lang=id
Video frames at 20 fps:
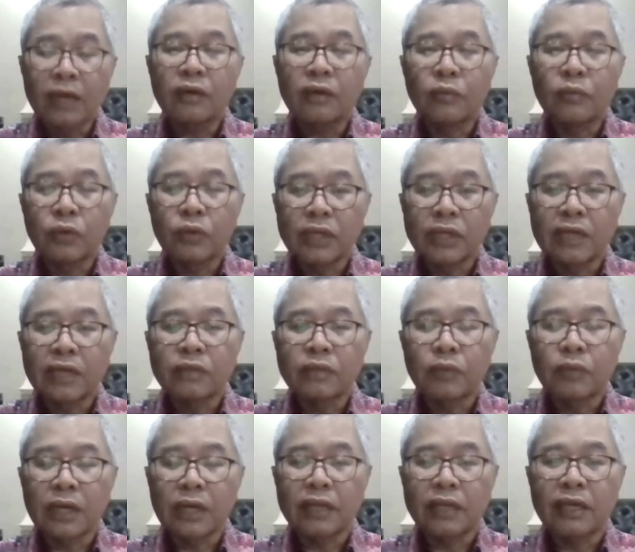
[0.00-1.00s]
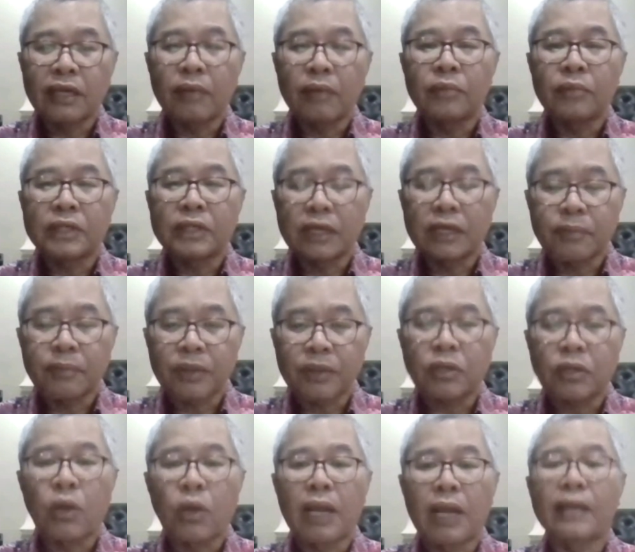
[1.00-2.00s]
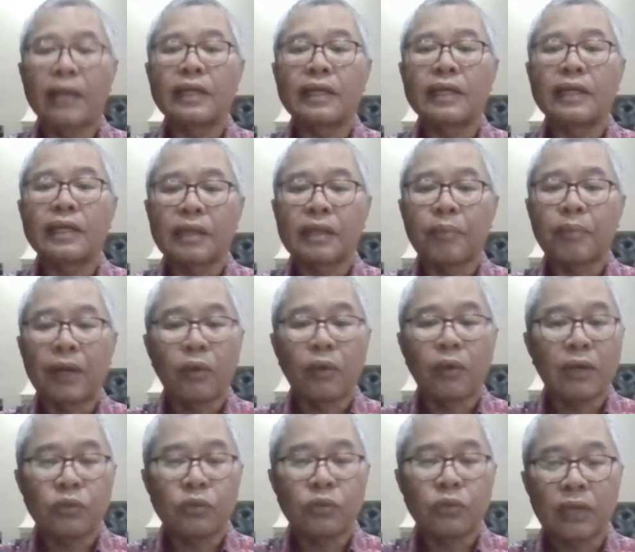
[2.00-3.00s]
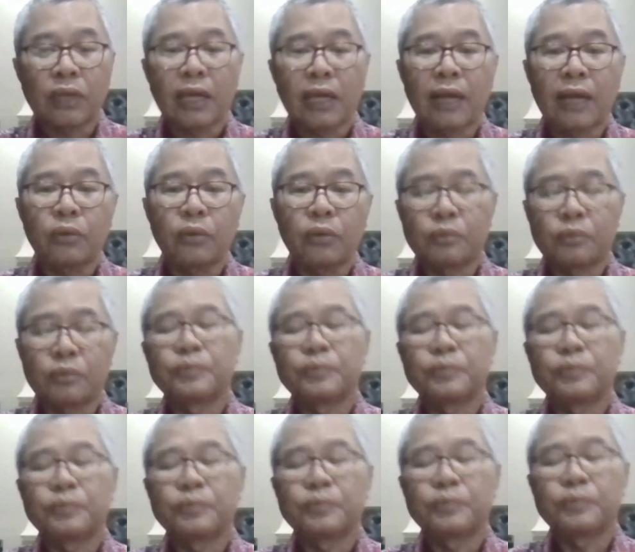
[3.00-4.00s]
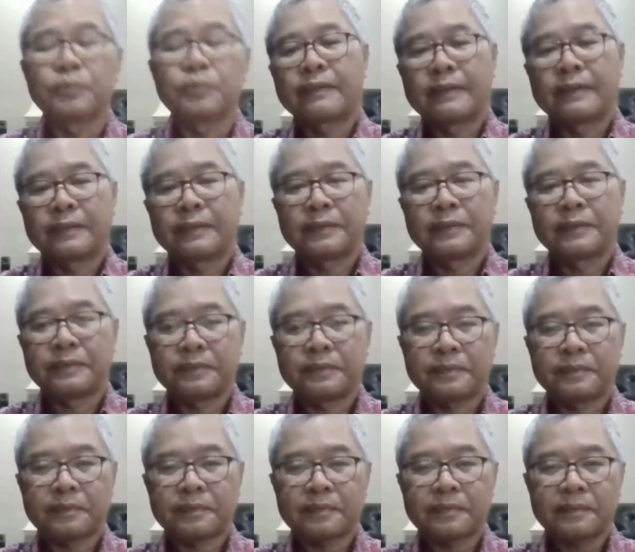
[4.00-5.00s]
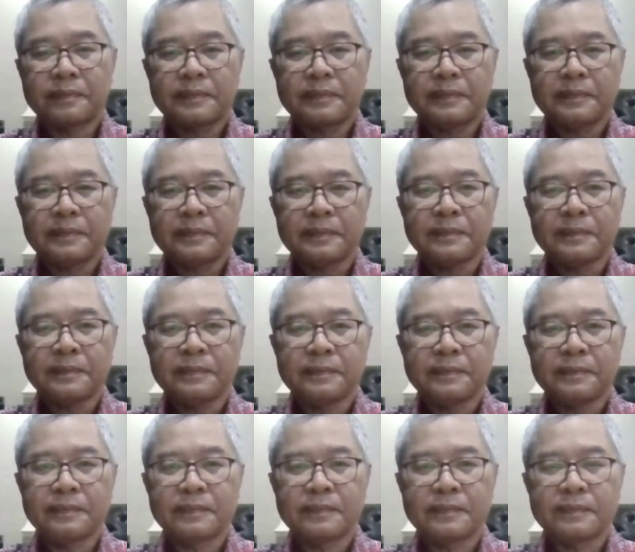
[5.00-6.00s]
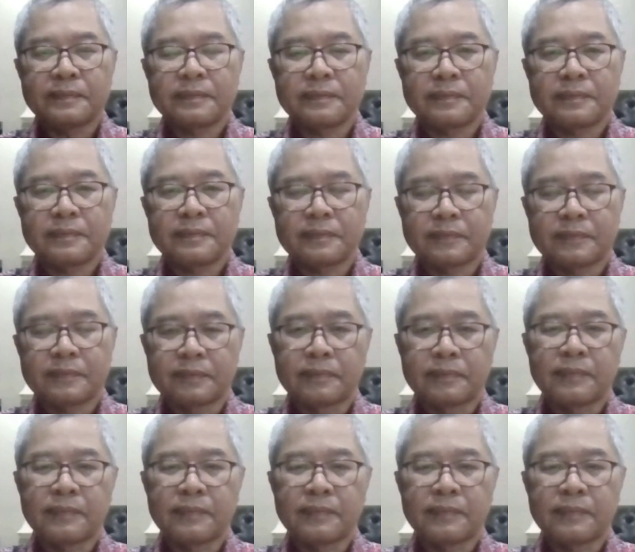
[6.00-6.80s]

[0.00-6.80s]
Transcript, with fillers: yang kemudian sebenarnya menjadi persoalan kita pada waktu yang lalu Baik Pak Peter, saya ingin ke Mas Arief.